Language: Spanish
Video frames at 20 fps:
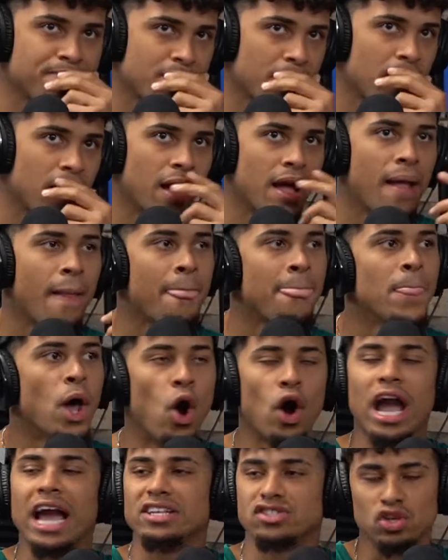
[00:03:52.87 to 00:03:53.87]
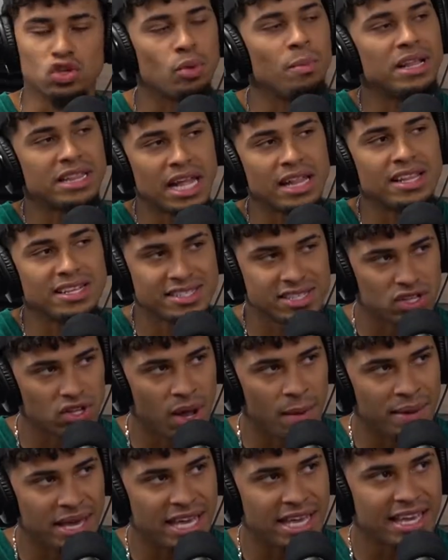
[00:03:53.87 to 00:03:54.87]
Y yo. Ok, so tú me estás
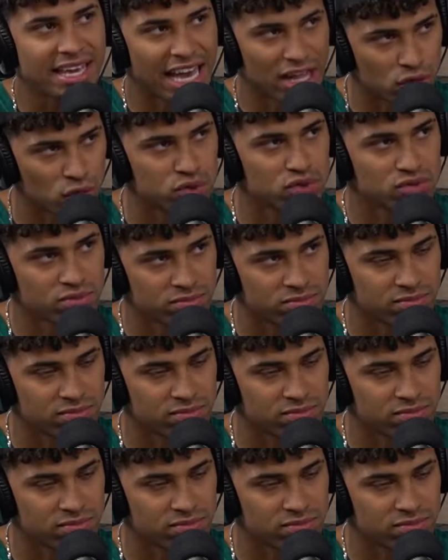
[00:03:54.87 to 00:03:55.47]
diciendo a mí que tú